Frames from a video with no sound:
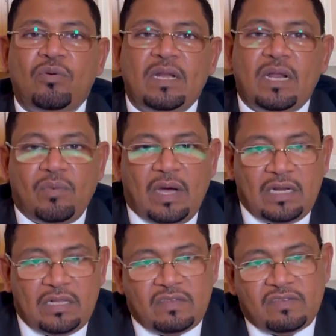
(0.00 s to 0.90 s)
انواع
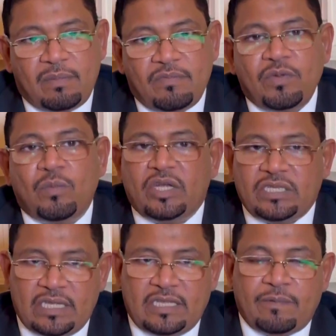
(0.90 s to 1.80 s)
الالتزام في
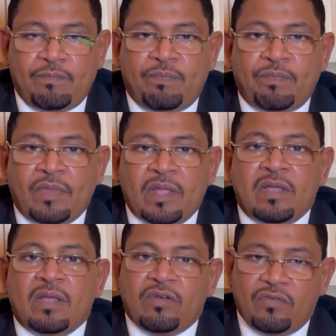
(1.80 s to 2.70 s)
مواجهتك.
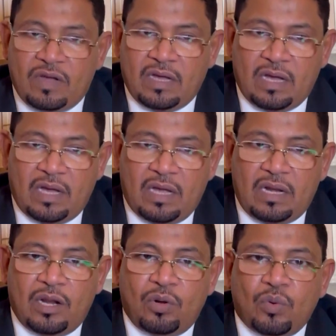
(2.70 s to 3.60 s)

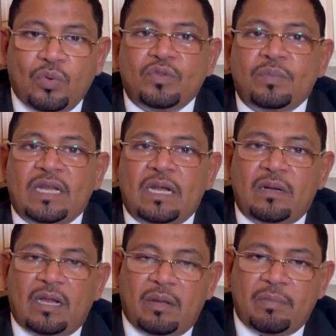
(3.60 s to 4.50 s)
فالعقود من
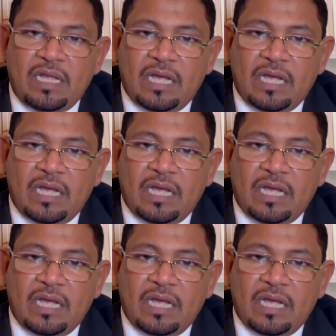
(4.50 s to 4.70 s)
العمليات